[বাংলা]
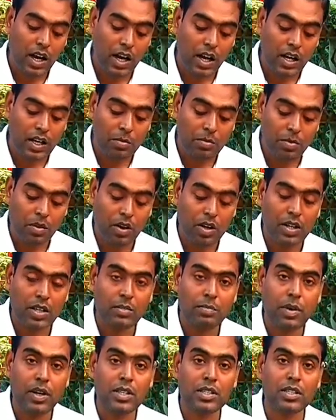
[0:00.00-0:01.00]
আর ফর্টি
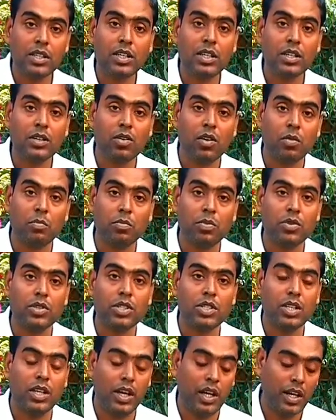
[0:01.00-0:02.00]
পারসেন্ট
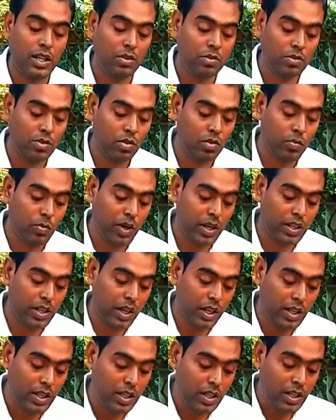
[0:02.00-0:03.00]
কম্পোস্ট এই দুটো
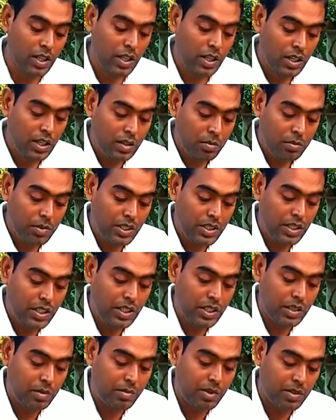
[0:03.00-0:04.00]
উপাদান
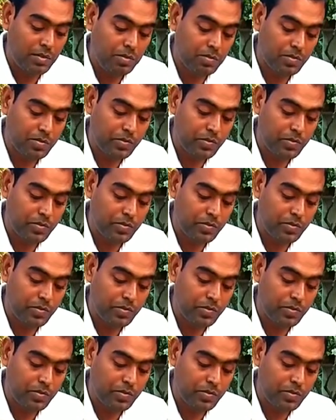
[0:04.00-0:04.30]
মিশিয়ে দেবেন